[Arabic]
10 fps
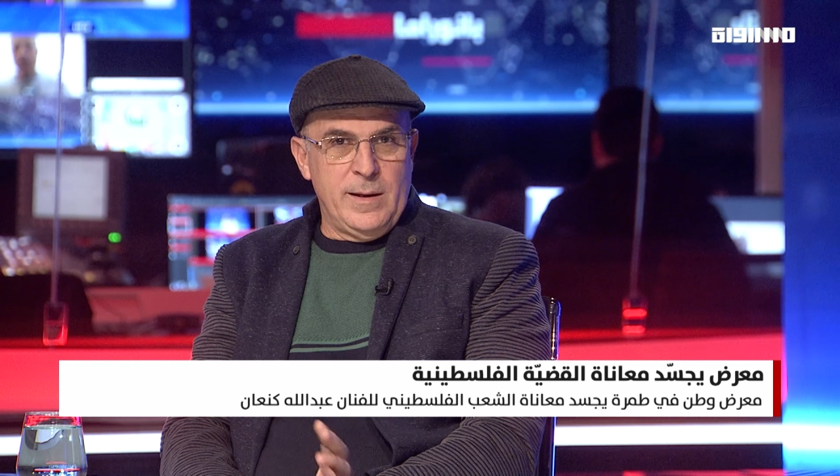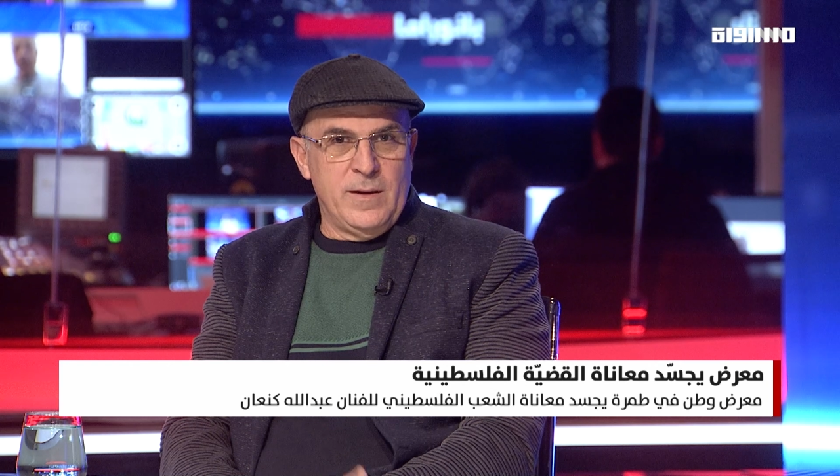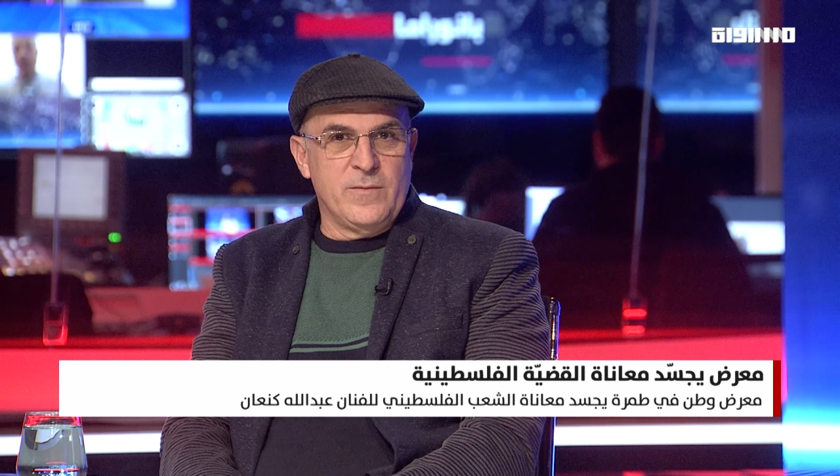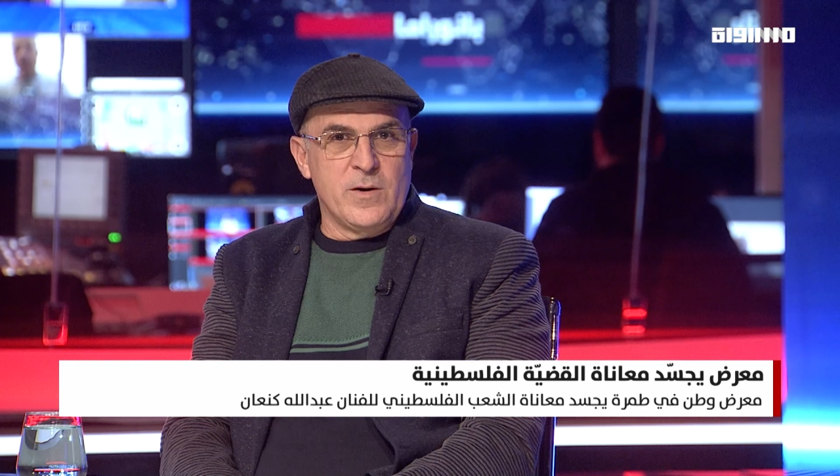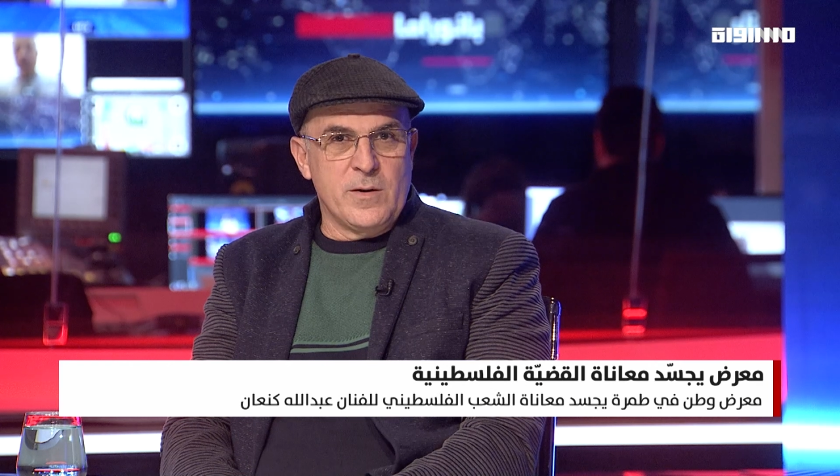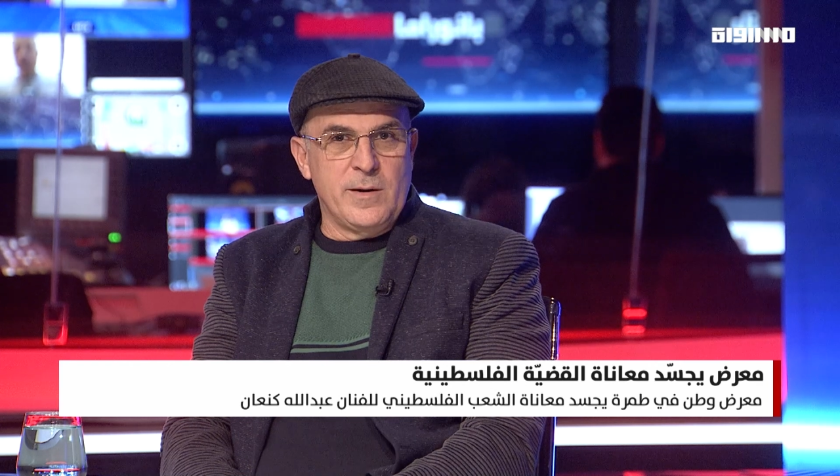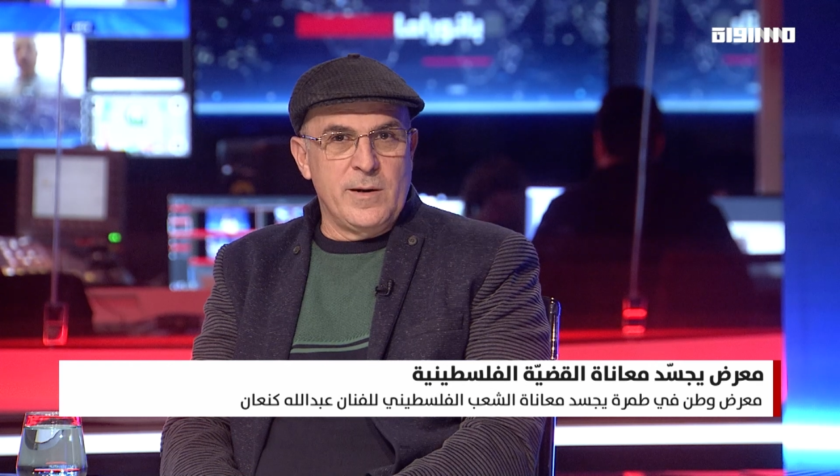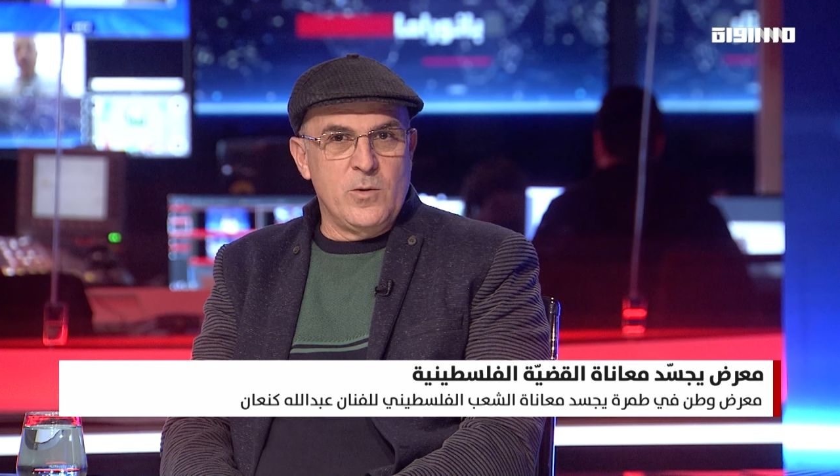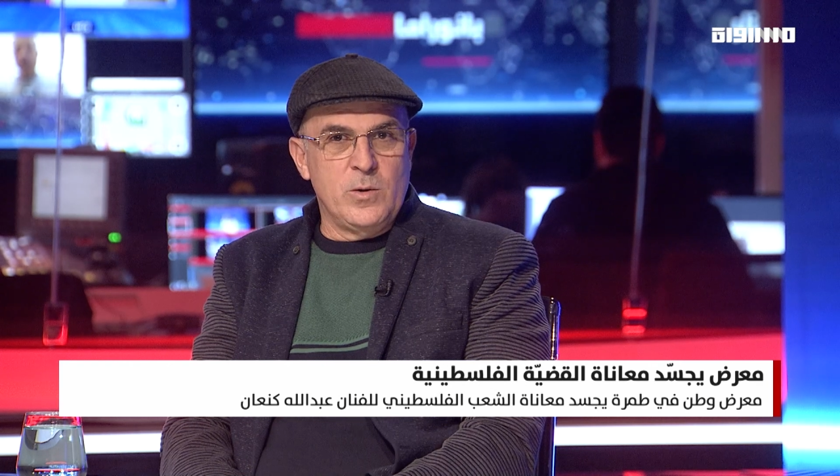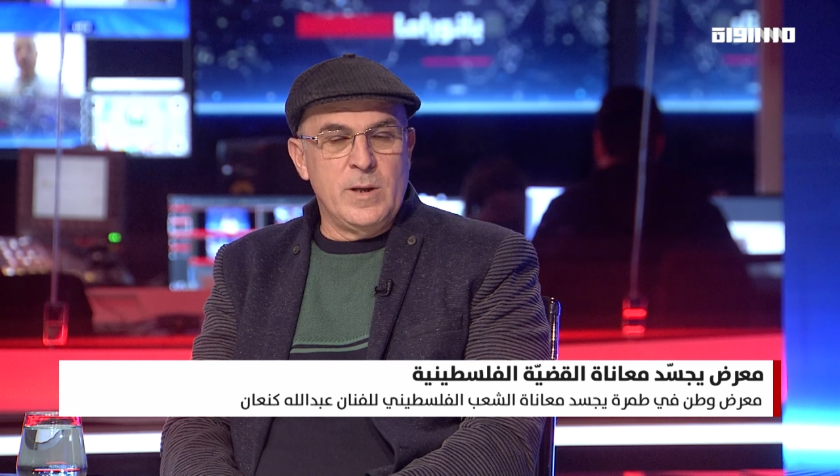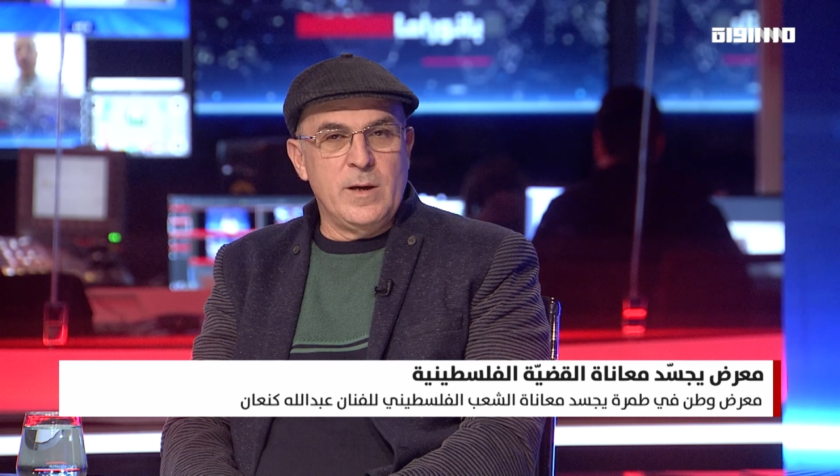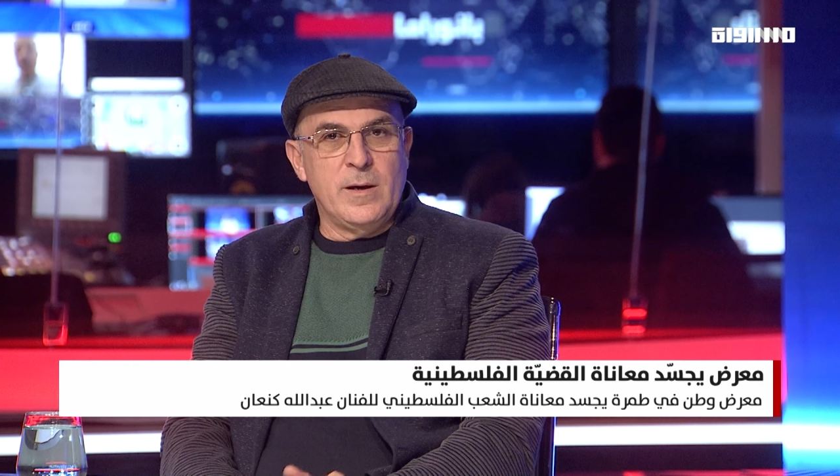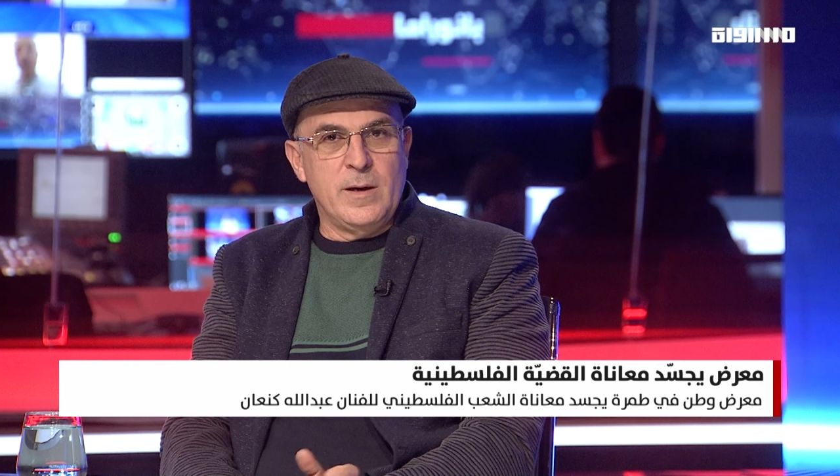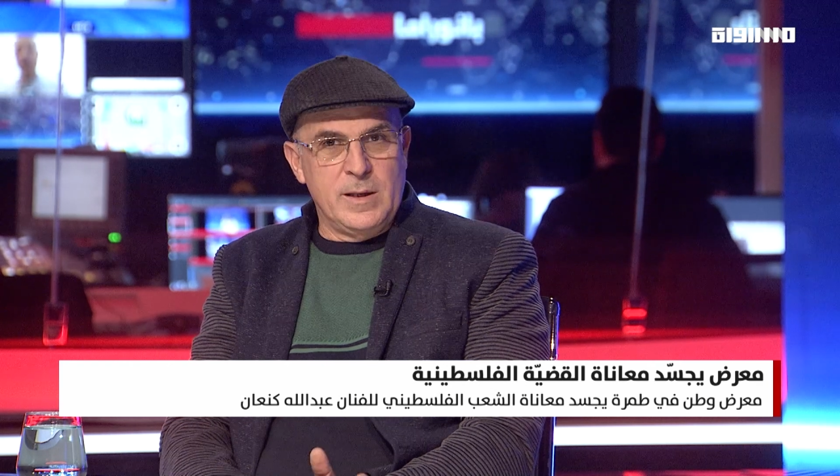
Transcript: للأفكار اللي هنا